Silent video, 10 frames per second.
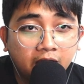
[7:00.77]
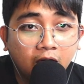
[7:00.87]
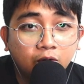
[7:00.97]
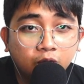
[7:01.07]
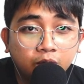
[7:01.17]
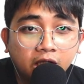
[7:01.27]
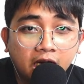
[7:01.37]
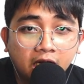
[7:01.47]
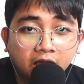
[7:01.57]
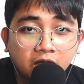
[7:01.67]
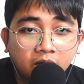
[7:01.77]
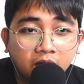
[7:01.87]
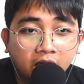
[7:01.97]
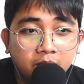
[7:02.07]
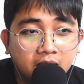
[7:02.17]
download muna natin yung
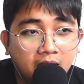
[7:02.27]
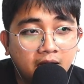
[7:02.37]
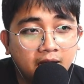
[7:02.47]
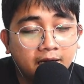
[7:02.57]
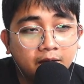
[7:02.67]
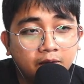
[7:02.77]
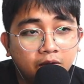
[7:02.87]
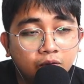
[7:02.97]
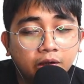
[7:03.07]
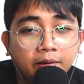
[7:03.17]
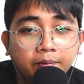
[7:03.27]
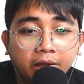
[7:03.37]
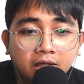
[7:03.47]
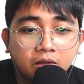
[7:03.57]
game sa Google Play.